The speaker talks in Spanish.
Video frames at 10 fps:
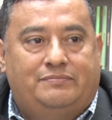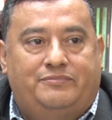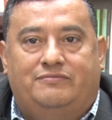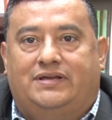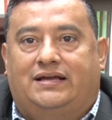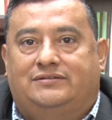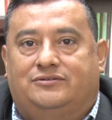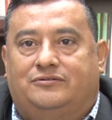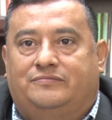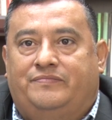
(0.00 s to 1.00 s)
de
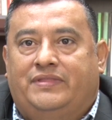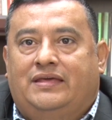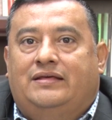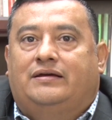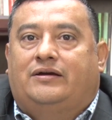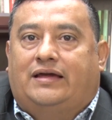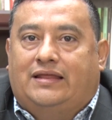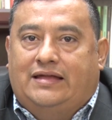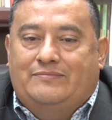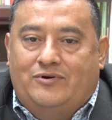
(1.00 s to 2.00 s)
publicación.
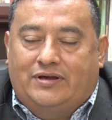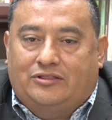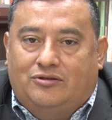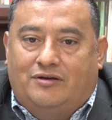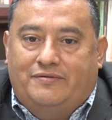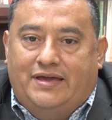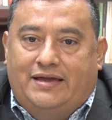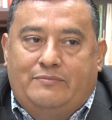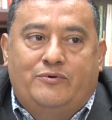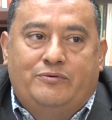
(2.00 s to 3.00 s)
Creemos que todavía
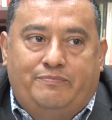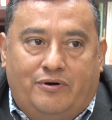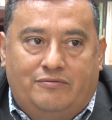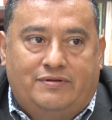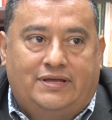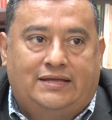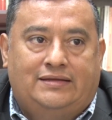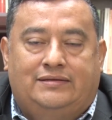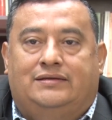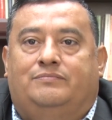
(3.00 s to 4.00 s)
es muy pobre
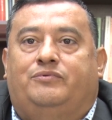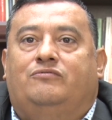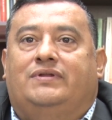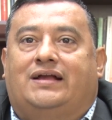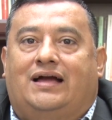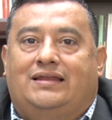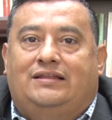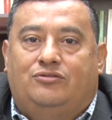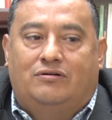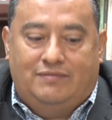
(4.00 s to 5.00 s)
publicar
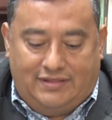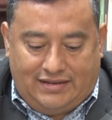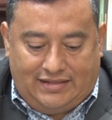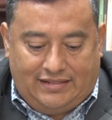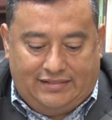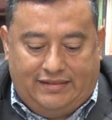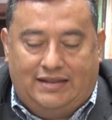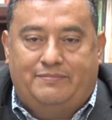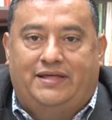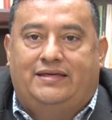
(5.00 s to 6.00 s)
el doble de la, de
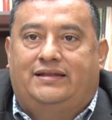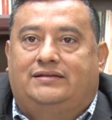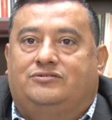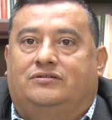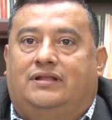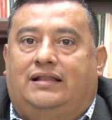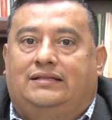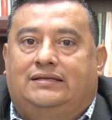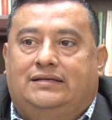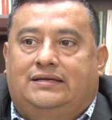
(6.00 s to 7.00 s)
la media nacional.
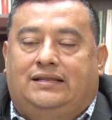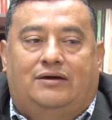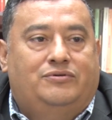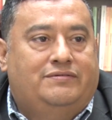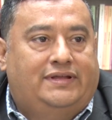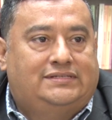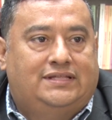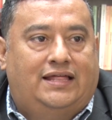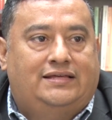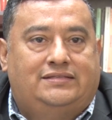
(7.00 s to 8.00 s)
La
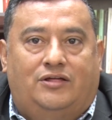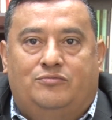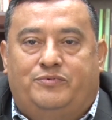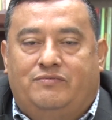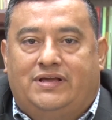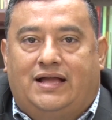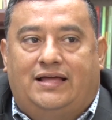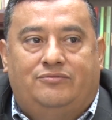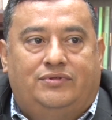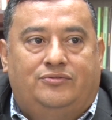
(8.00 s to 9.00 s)
universidad ha estado publicando